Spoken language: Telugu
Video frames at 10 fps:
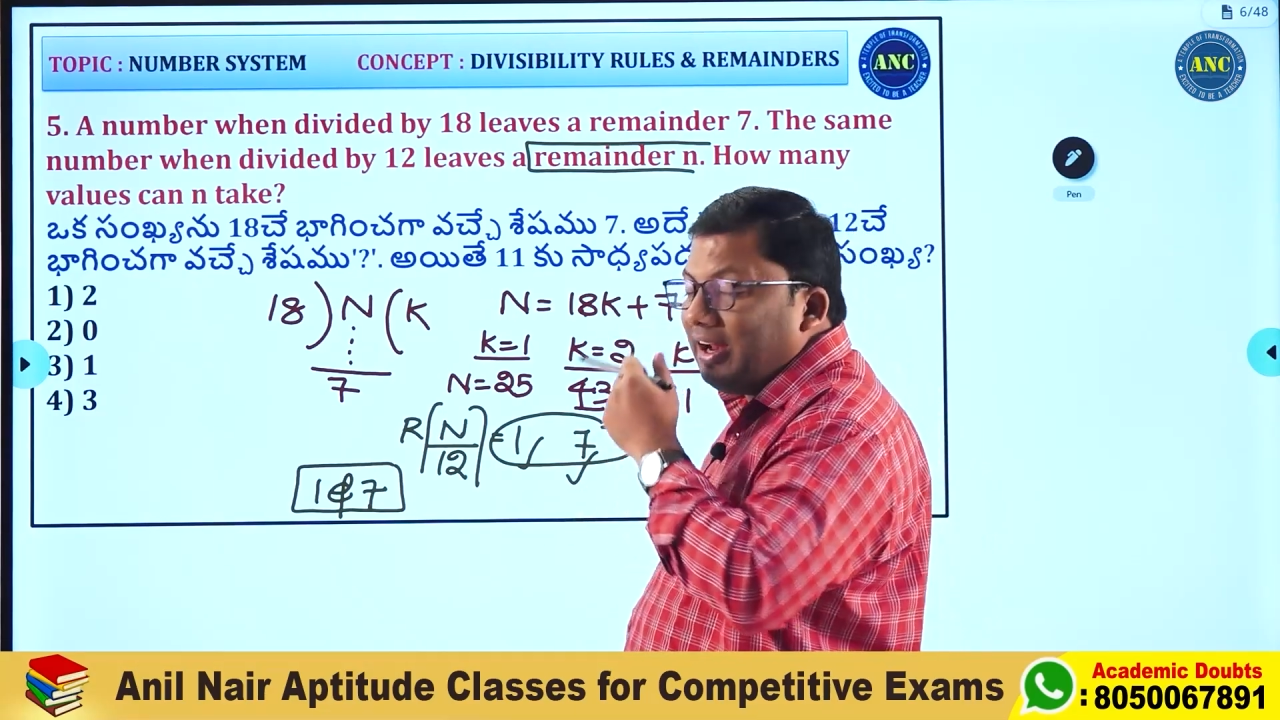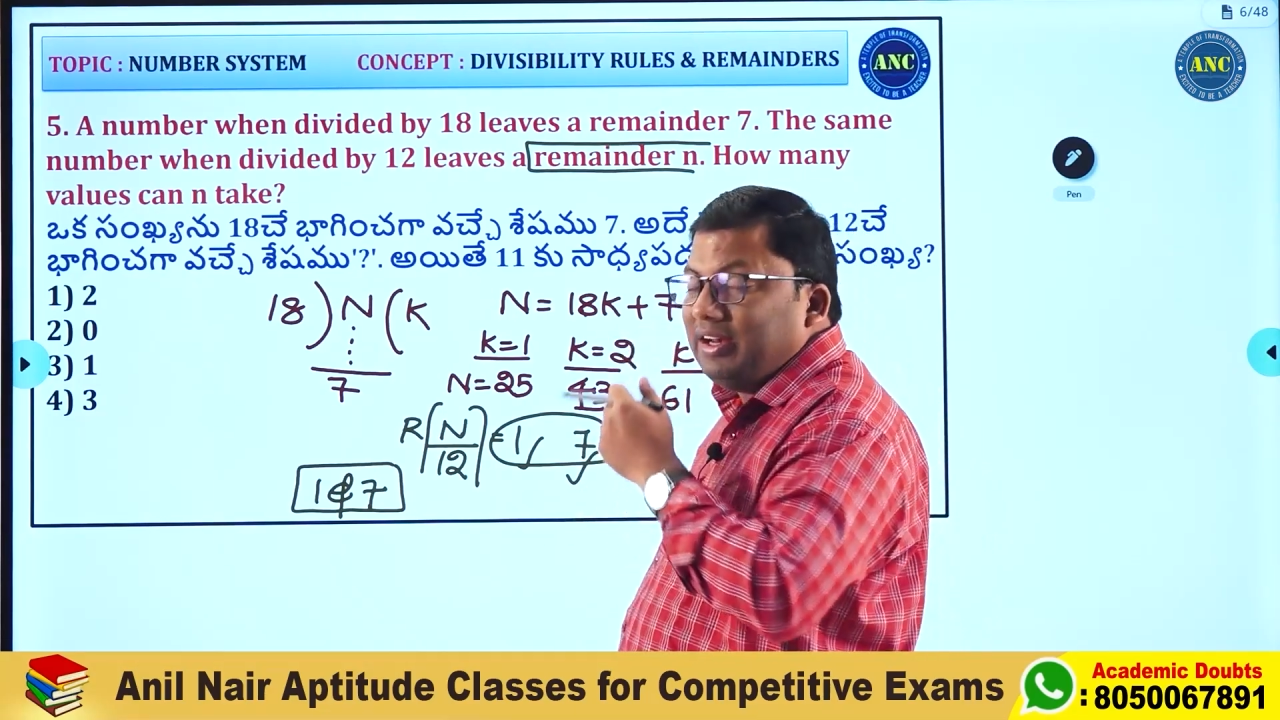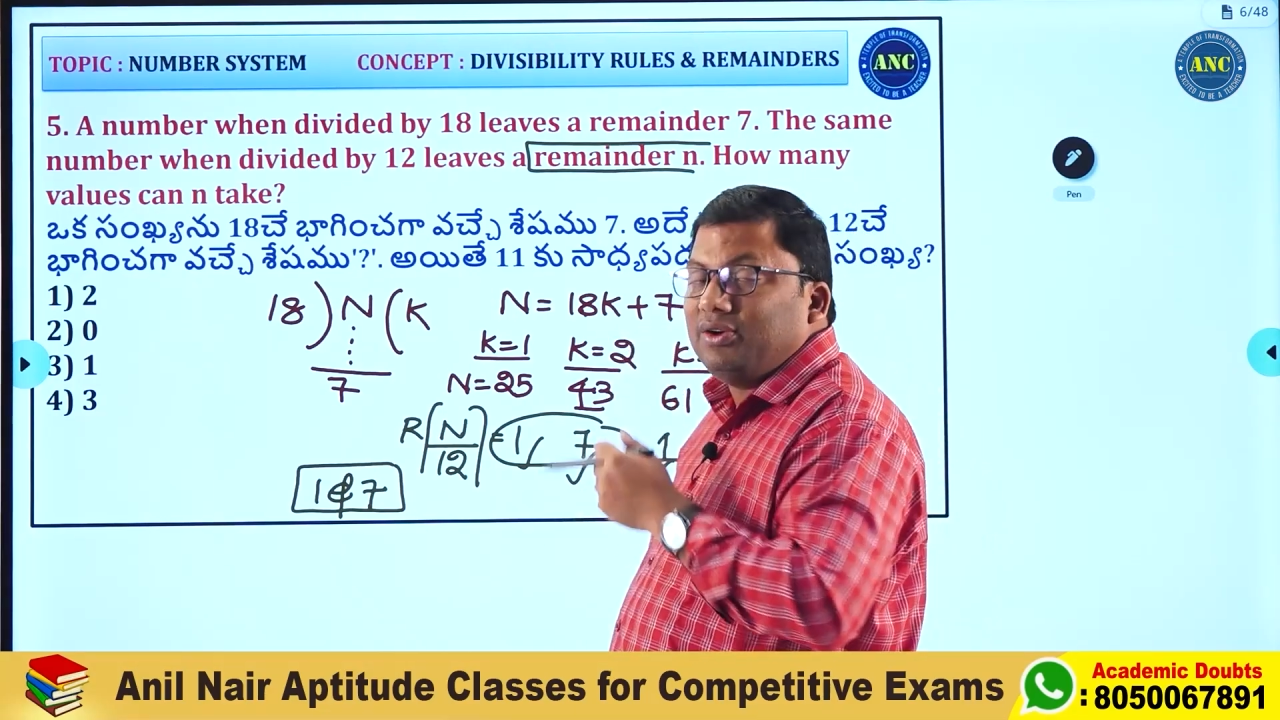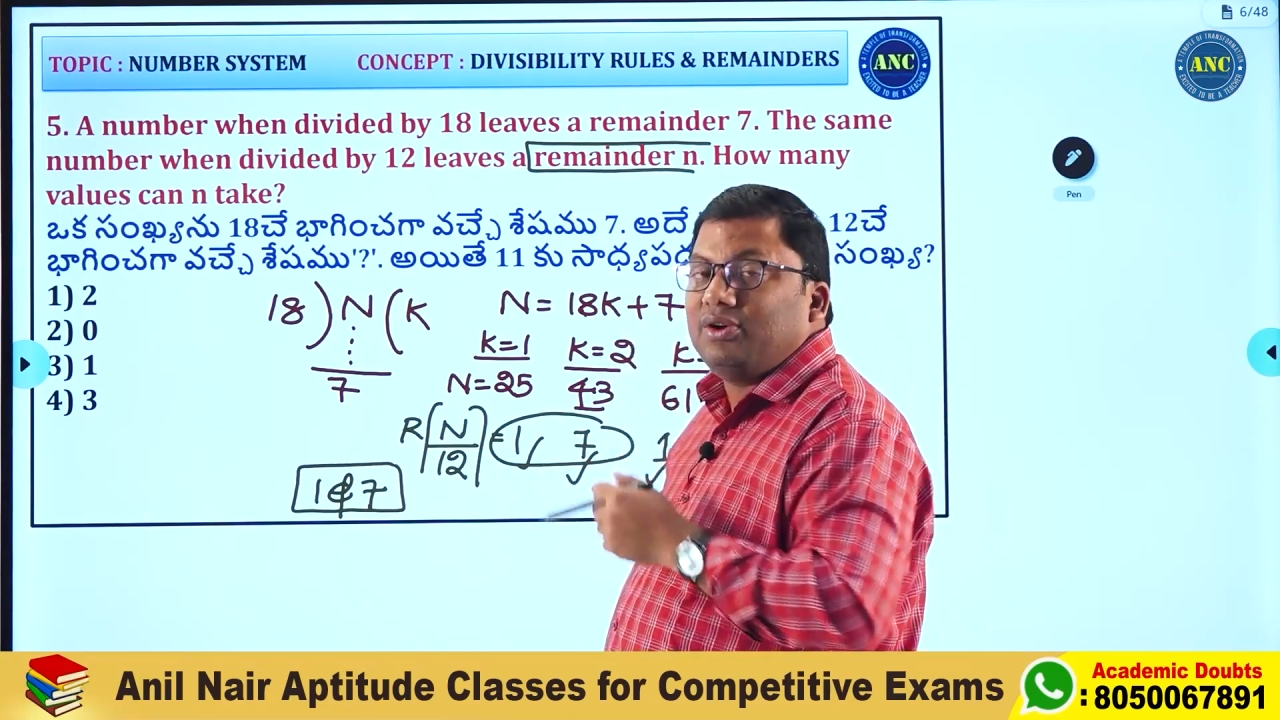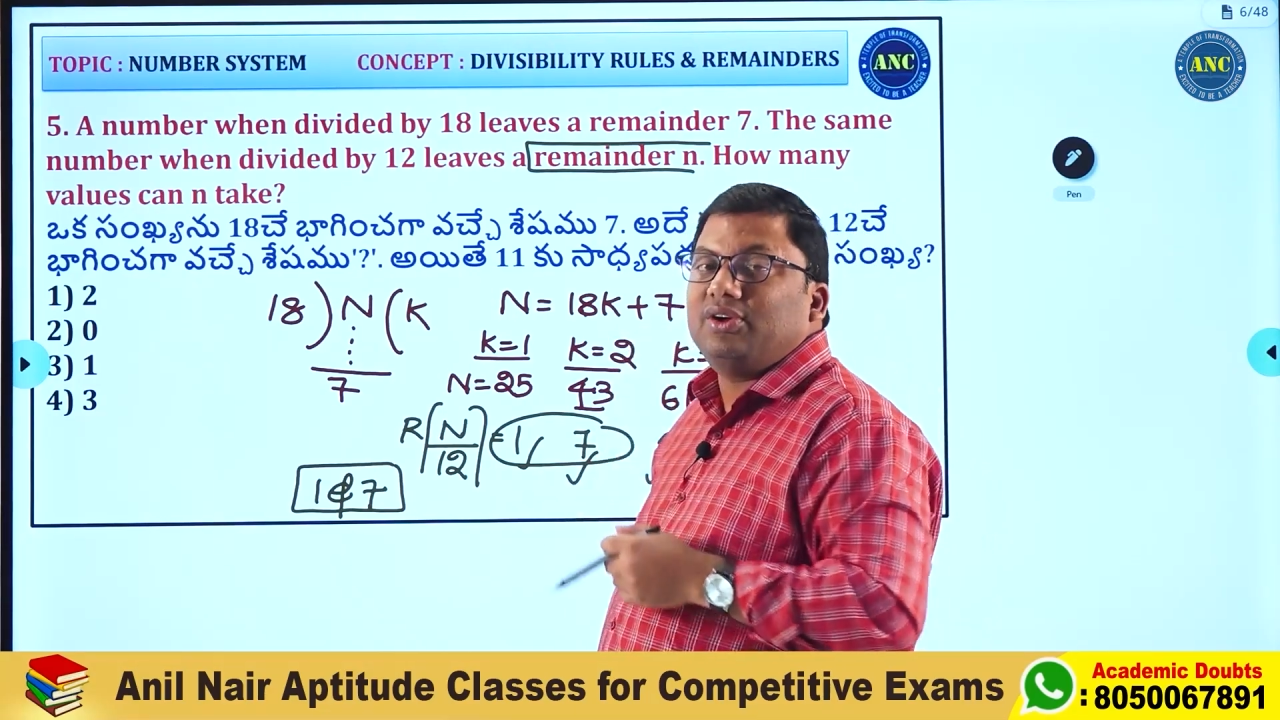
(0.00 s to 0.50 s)

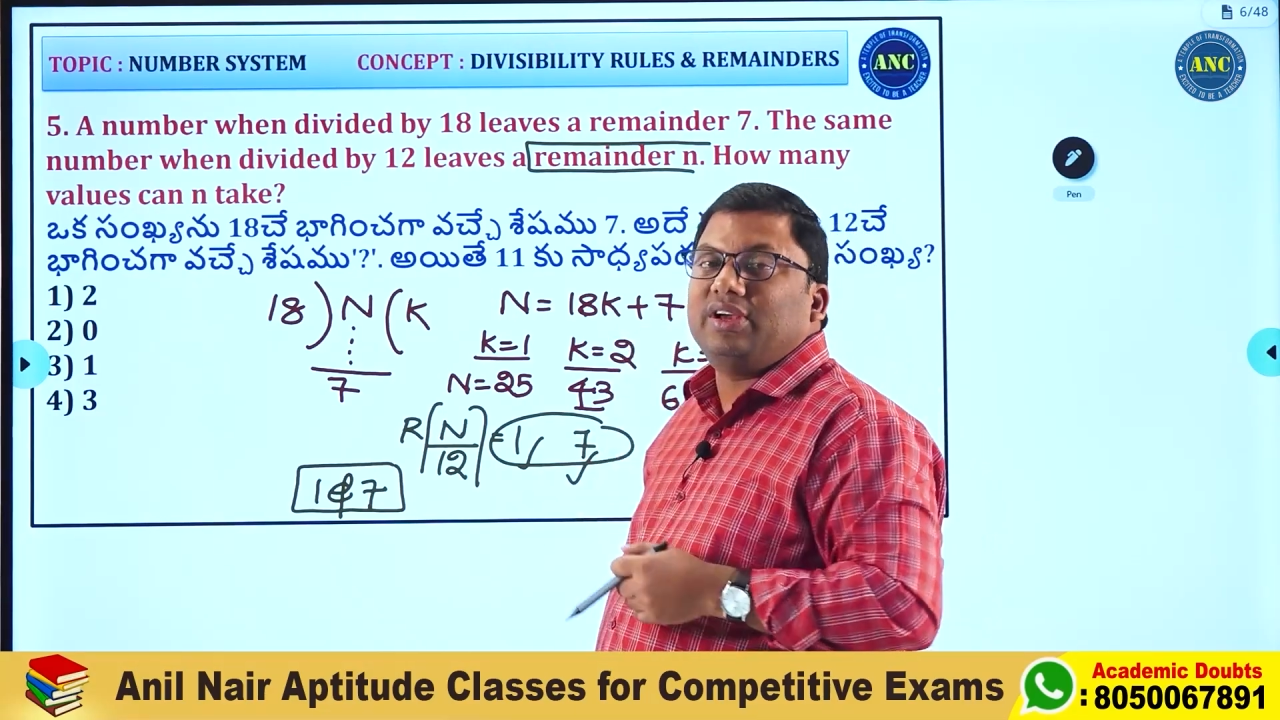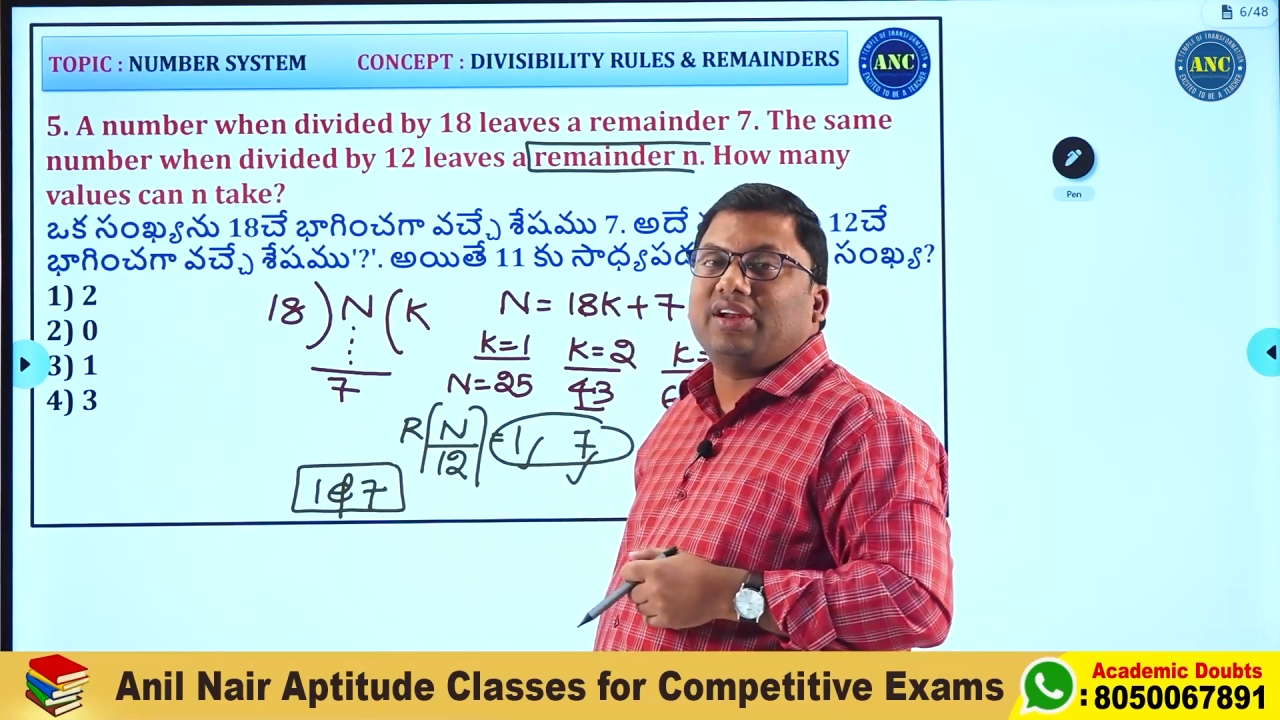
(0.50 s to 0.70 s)
వాల్యూలు